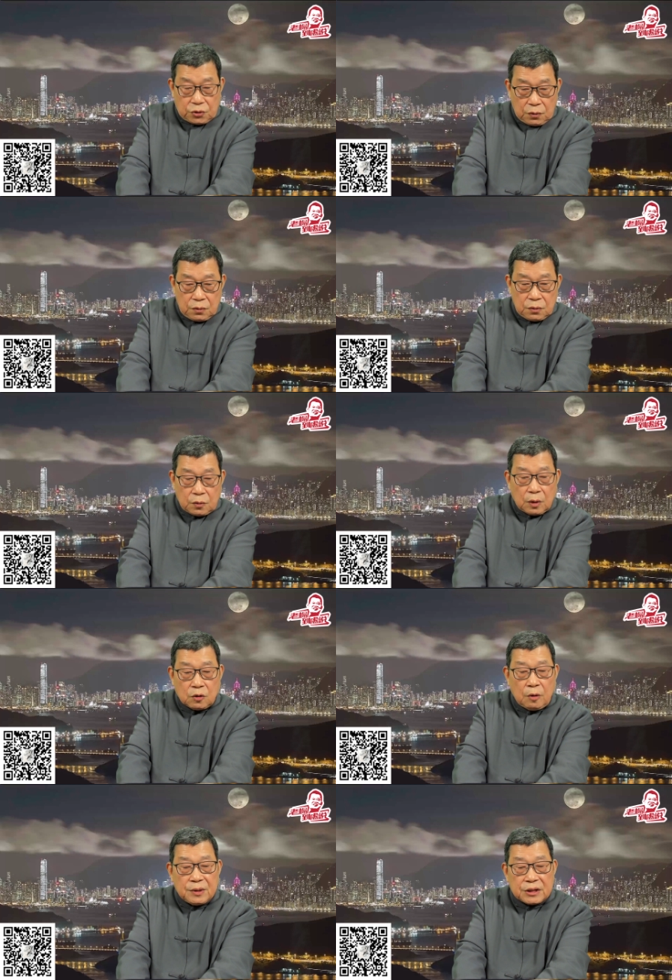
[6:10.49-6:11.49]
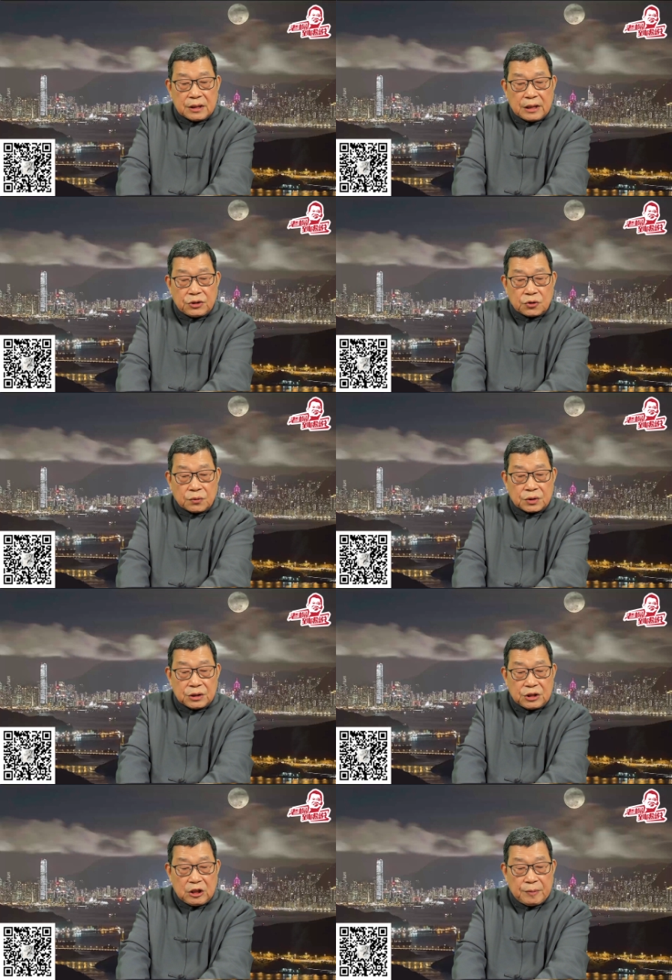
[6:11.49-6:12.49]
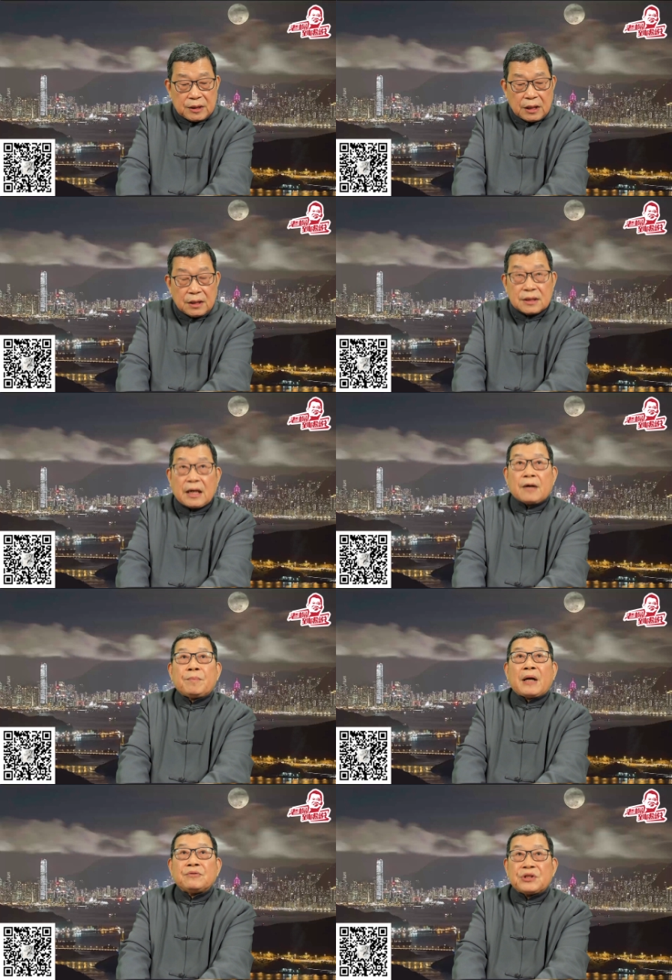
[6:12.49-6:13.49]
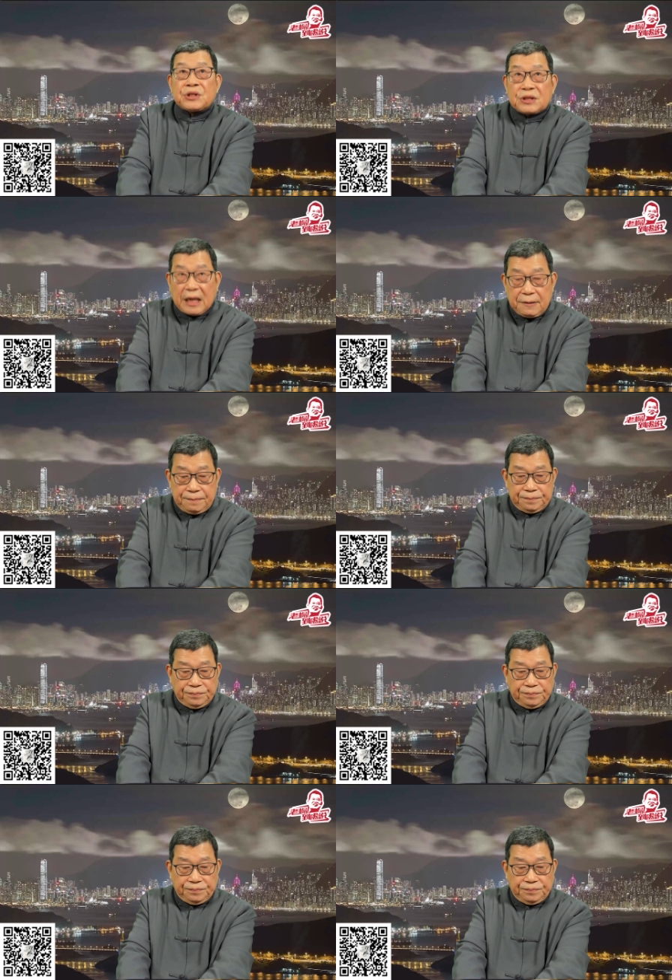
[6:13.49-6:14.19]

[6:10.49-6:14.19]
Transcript: 中国国民生产总值 GDP 增长百分之三，